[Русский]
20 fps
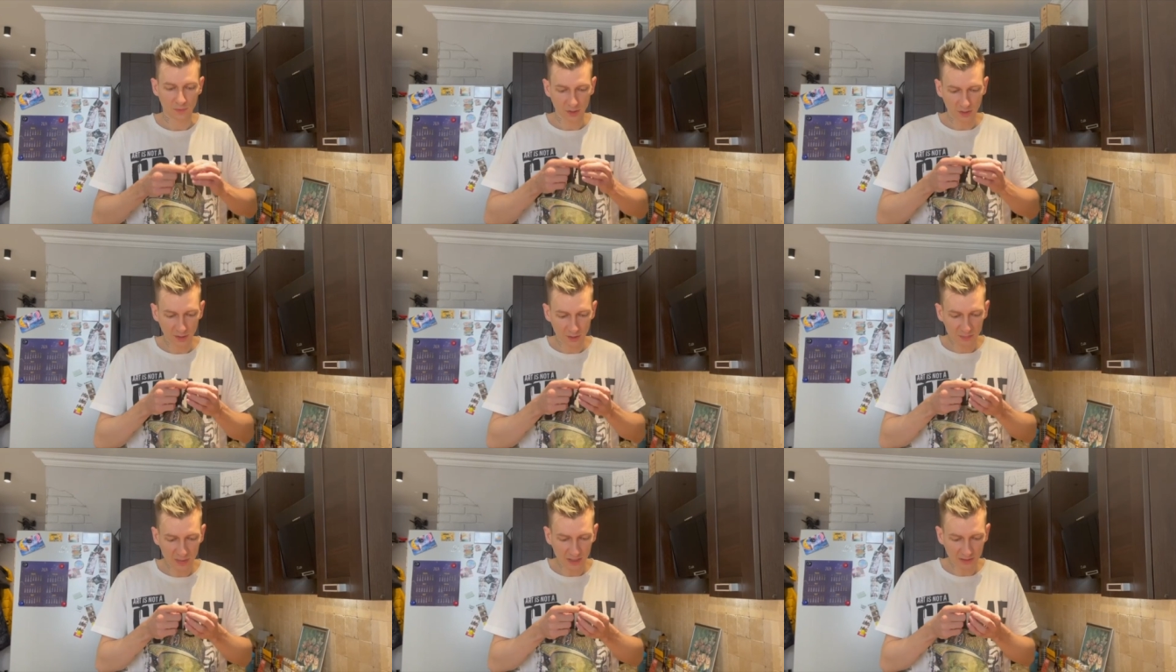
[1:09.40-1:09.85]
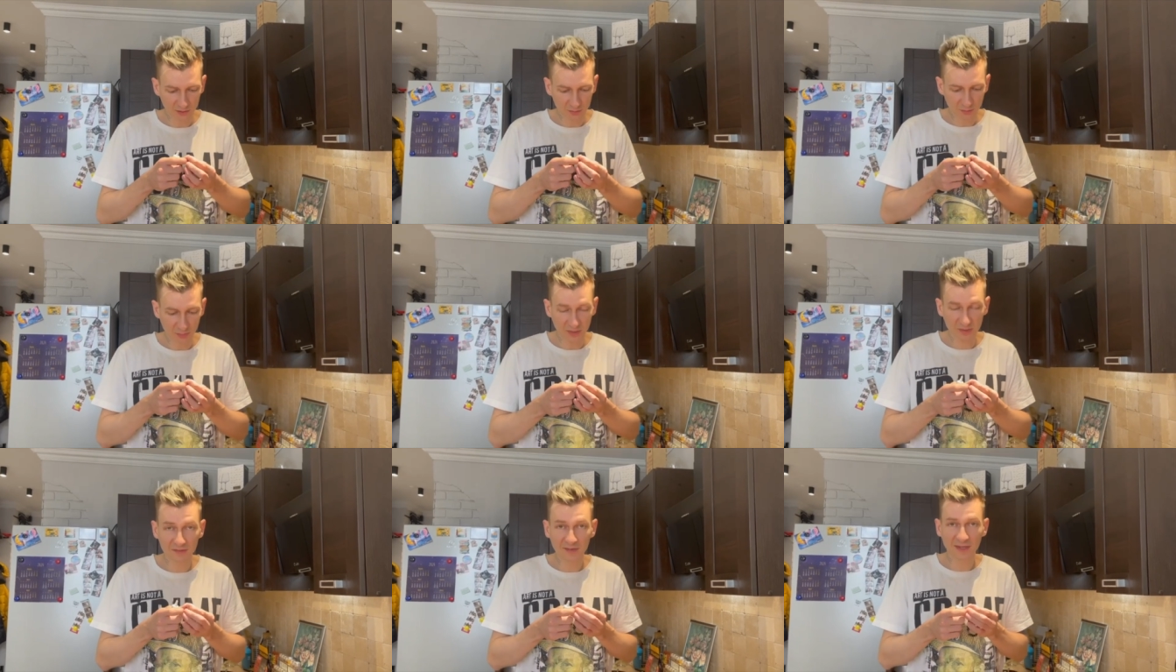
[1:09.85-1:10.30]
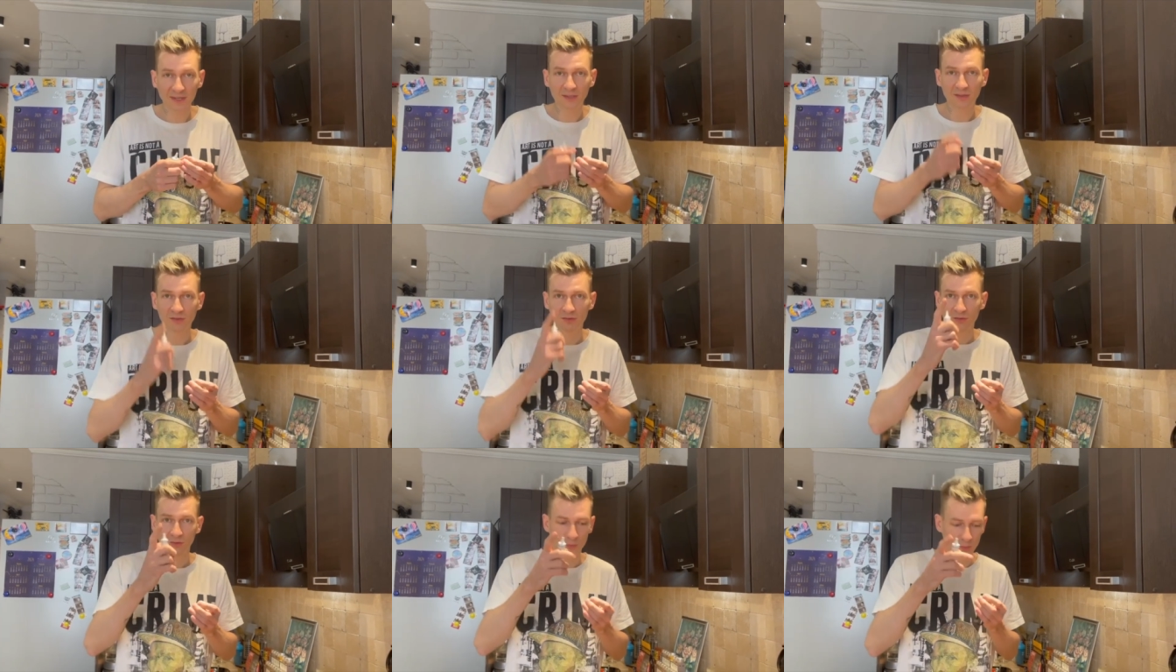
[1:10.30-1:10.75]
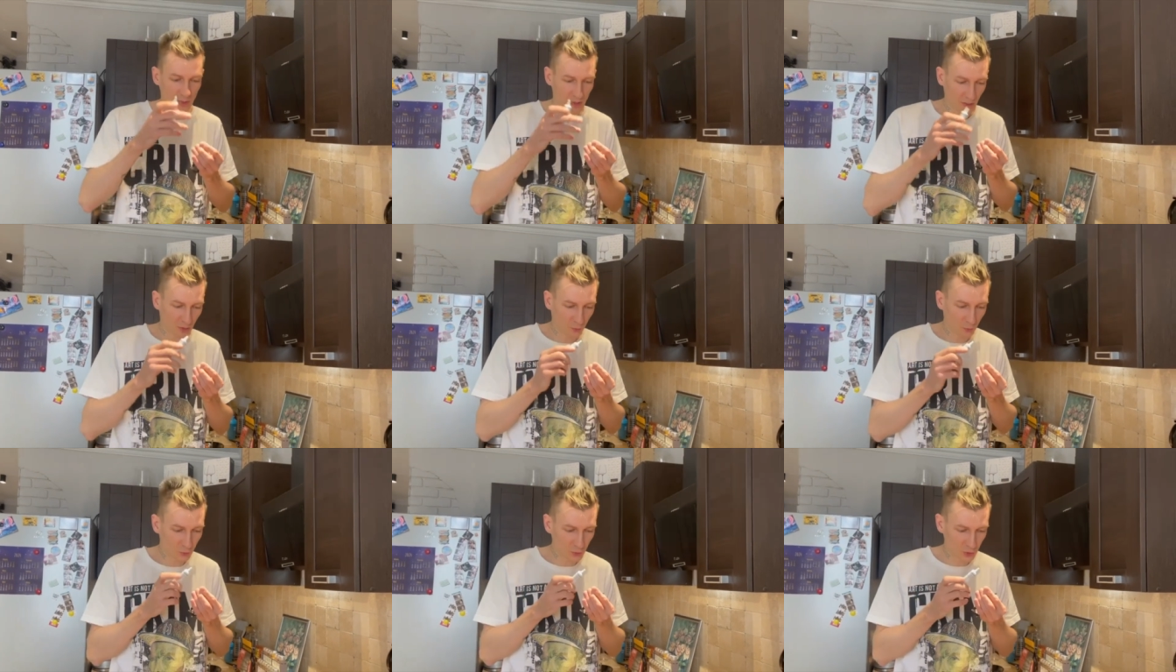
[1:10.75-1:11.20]
Ребята, привет! У
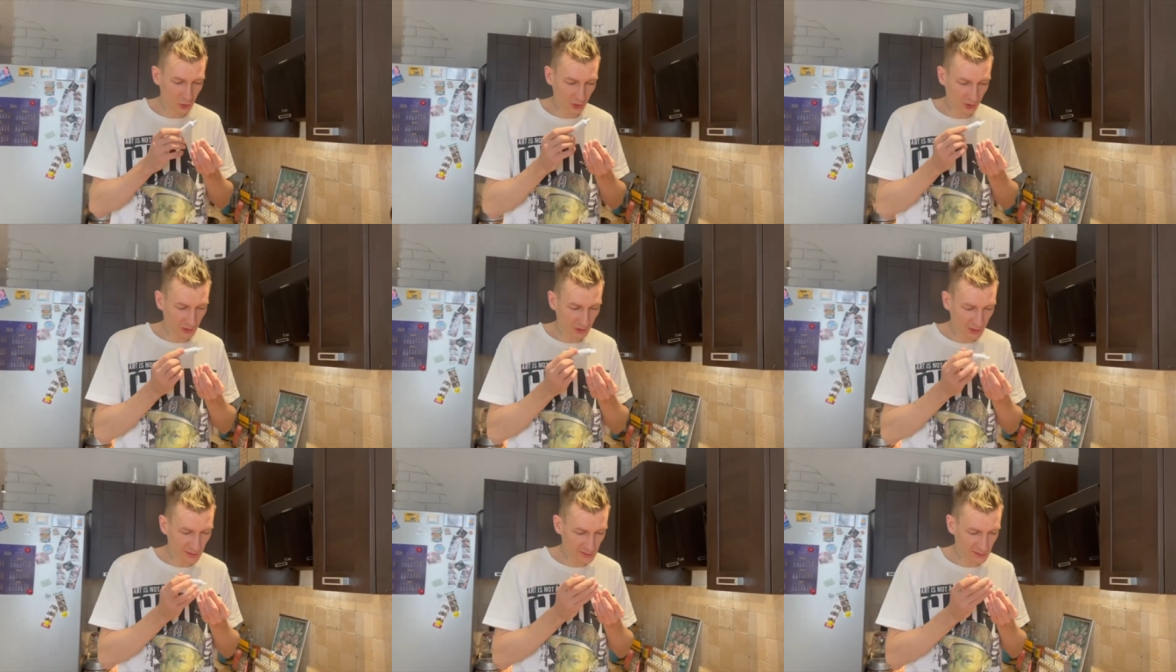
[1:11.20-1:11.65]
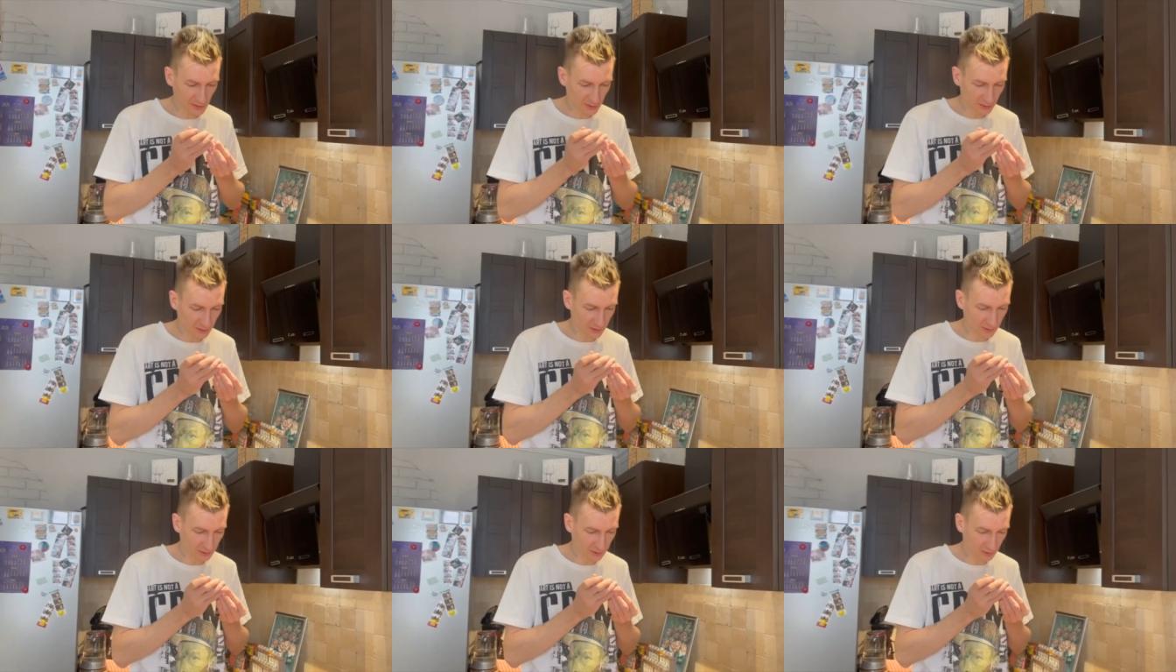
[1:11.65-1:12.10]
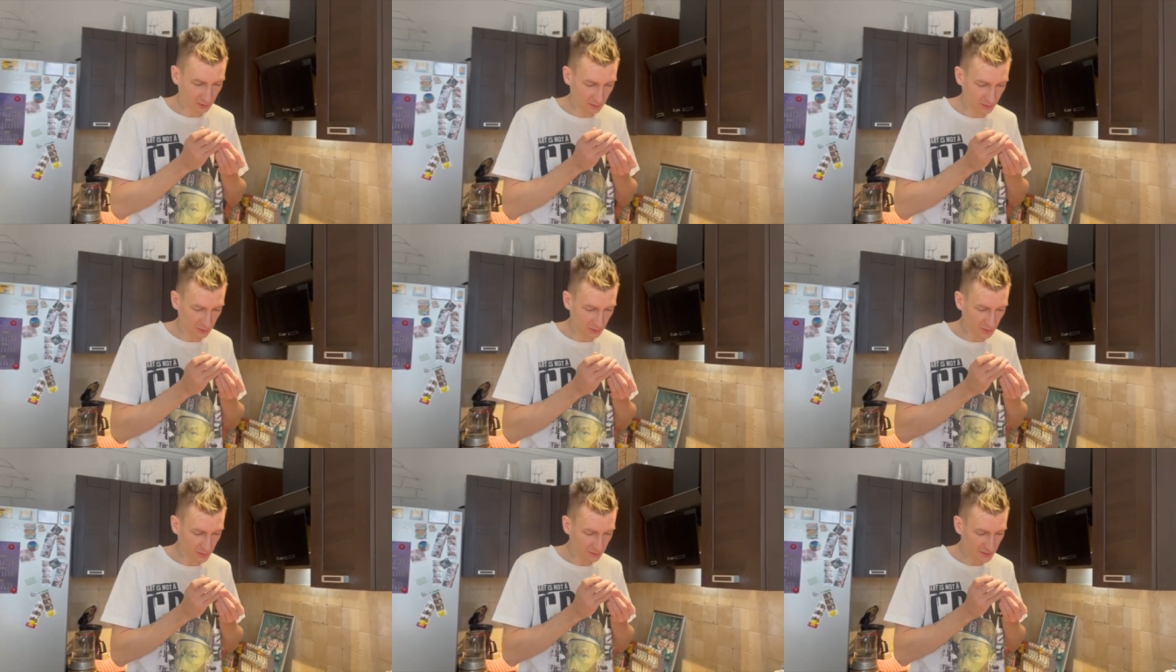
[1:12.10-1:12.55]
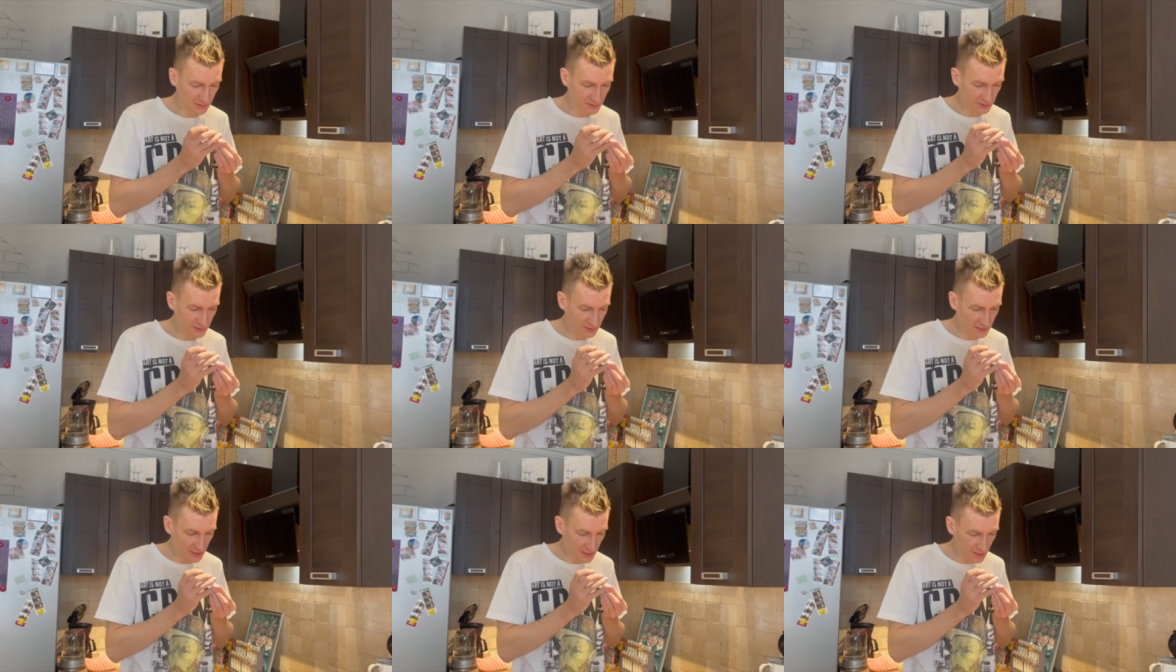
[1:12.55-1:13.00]
меня куча классных э,
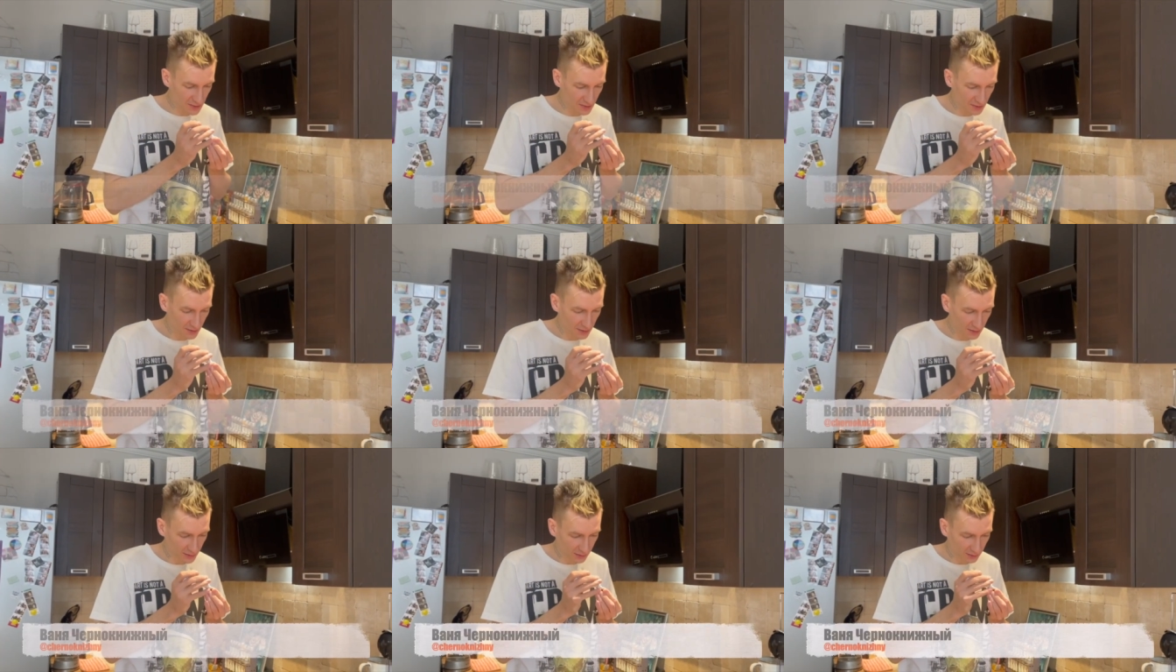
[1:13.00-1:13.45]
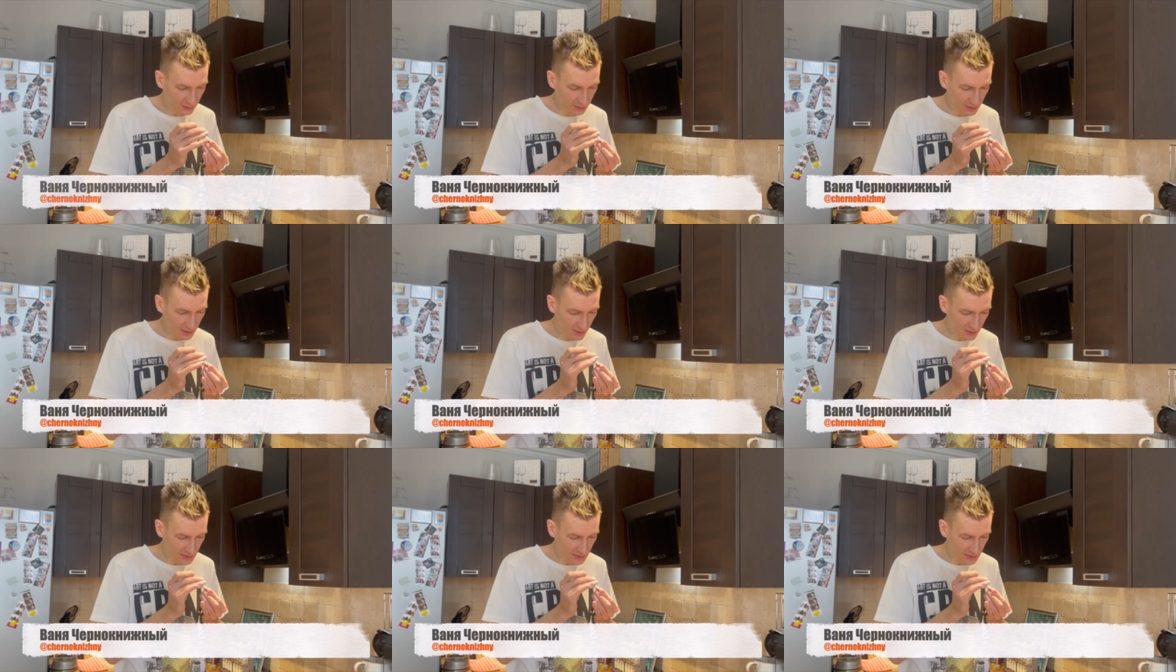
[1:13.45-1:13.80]
новостей для